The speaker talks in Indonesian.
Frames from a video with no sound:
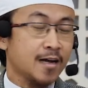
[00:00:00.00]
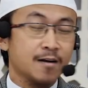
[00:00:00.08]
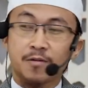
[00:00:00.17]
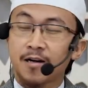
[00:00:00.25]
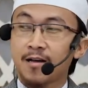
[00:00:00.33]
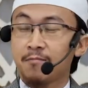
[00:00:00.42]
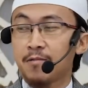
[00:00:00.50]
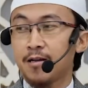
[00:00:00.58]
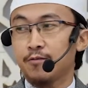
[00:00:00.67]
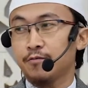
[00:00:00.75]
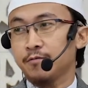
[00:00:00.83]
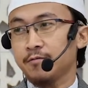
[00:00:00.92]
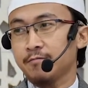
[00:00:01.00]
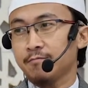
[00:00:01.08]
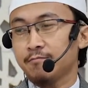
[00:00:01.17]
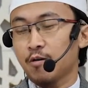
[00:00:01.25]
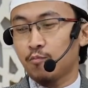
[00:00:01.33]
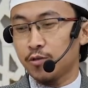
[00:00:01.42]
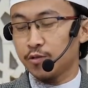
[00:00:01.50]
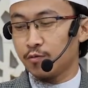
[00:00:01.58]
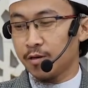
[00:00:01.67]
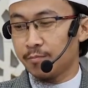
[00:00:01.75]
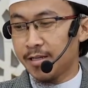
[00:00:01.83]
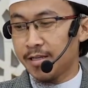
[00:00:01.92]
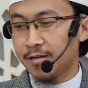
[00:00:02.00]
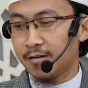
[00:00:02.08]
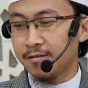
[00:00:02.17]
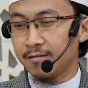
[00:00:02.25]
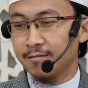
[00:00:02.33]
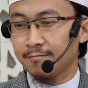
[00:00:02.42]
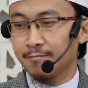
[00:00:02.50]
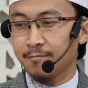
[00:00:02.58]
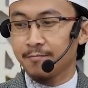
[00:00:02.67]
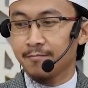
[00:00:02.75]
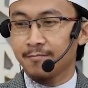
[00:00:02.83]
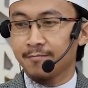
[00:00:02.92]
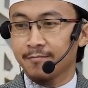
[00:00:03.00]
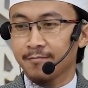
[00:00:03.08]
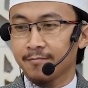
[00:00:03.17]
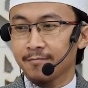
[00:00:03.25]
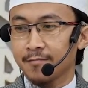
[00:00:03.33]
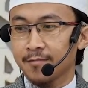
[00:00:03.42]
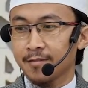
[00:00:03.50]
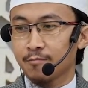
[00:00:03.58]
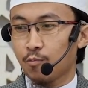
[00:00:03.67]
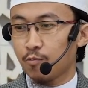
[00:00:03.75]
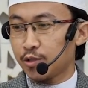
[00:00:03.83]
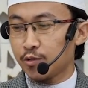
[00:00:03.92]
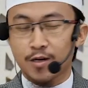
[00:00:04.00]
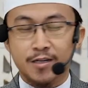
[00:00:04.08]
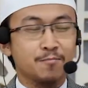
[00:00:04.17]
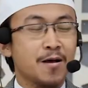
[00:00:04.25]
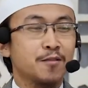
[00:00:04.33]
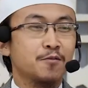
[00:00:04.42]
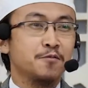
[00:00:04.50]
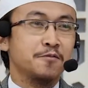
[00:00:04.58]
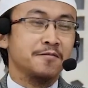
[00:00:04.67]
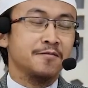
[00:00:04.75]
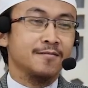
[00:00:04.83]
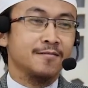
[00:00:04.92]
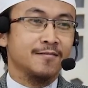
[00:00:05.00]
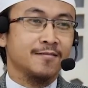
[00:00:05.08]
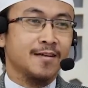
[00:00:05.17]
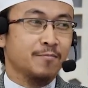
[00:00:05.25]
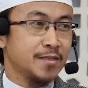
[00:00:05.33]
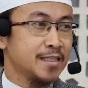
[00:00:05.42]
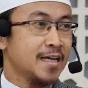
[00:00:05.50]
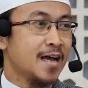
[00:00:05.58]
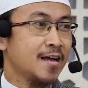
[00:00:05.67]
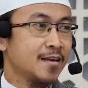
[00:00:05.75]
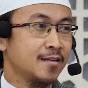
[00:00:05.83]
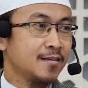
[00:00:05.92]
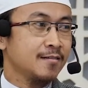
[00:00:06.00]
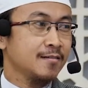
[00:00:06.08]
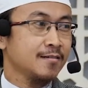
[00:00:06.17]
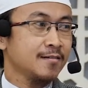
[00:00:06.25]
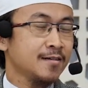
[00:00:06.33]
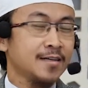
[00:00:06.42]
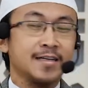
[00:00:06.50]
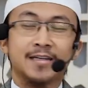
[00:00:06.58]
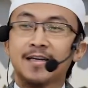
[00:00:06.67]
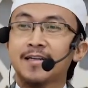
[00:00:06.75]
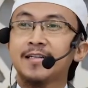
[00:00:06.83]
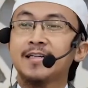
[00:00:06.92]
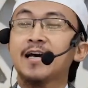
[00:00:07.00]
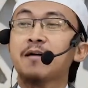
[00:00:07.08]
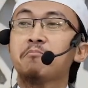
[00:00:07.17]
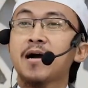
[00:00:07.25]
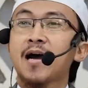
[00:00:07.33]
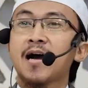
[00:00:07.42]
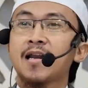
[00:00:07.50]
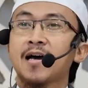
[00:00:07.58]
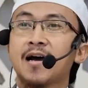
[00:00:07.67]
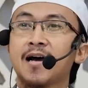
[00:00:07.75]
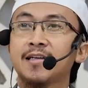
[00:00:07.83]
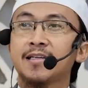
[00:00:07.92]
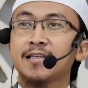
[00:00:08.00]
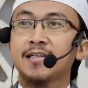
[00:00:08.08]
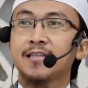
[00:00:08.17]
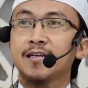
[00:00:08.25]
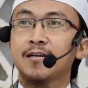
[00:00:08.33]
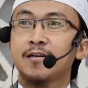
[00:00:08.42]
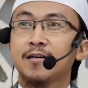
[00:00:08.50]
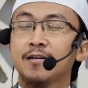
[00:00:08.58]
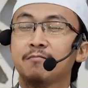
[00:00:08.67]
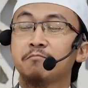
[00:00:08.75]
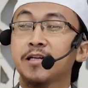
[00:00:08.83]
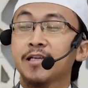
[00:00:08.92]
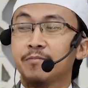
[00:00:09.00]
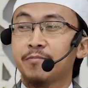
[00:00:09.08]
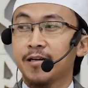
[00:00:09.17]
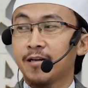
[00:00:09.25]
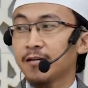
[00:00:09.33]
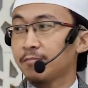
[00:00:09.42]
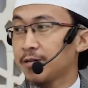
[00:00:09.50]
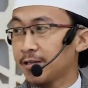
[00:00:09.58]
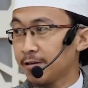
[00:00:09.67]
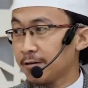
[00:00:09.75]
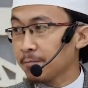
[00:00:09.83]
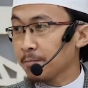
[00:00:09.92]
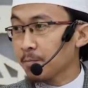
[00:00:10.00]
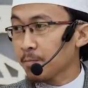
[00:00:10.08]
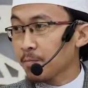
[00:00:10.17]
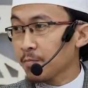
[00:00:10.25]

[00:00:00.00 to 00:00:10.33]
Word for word: jangan pernah malu mau menjual minyak, mau menjual sepatu, yang penting halal dan tidak menghalang-halangi kita beribadah kepada